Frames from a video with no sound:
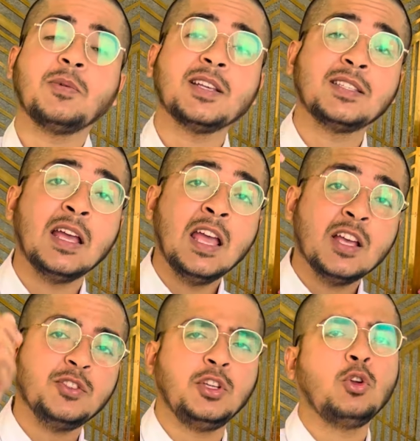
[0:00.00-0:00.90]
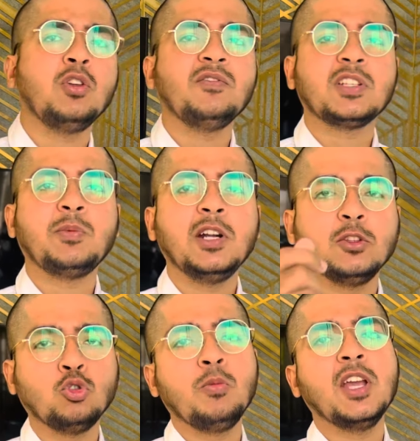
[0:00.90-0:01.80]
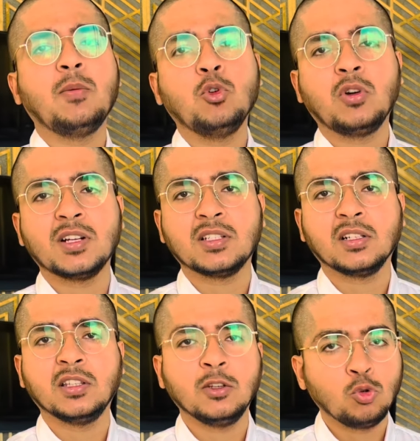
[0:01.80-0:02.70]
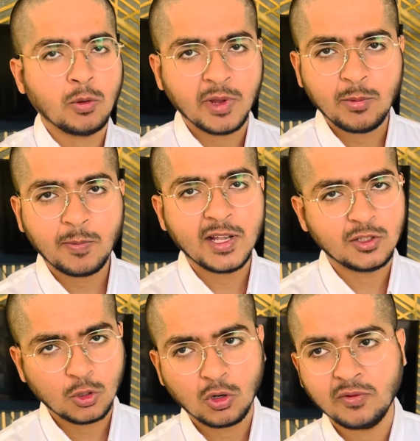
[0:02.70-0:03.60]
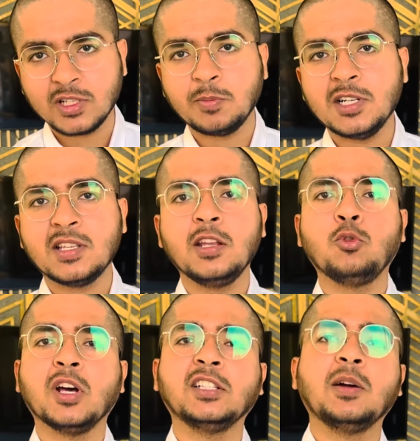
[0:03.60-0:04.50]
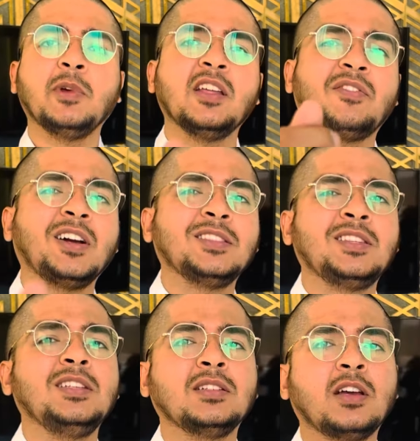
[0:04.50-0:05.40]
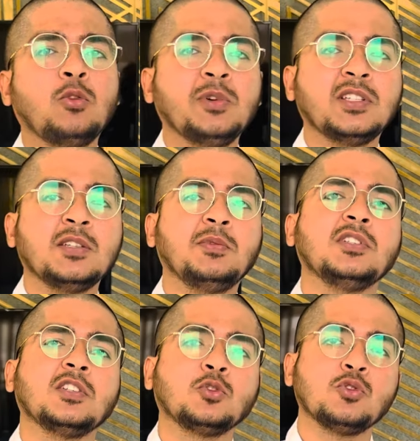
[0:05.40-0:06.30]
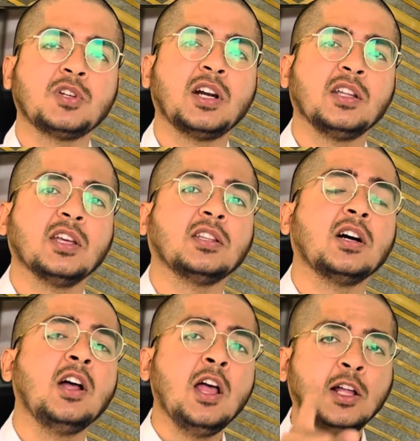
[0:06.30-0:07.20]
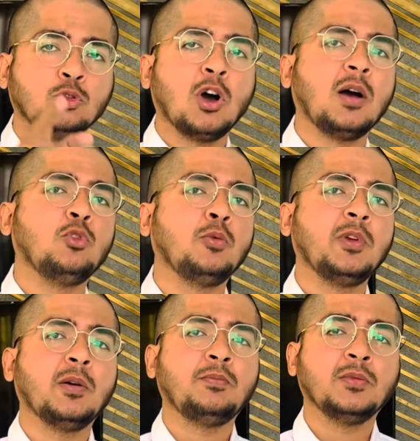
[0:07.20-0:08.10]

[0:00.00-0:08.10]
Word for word: पास जीरो इन्वेस्टमेंट है तो भी आप लोग कर सकते हैं क्योंकि मैं भी भाई जीरो इन्वेस्टमेंट से ही उठा था मैंने फ़कत तीस हज़ार रुपये से इस बिज़नेस को स्टार्ट किया था तो आप लोग भी अब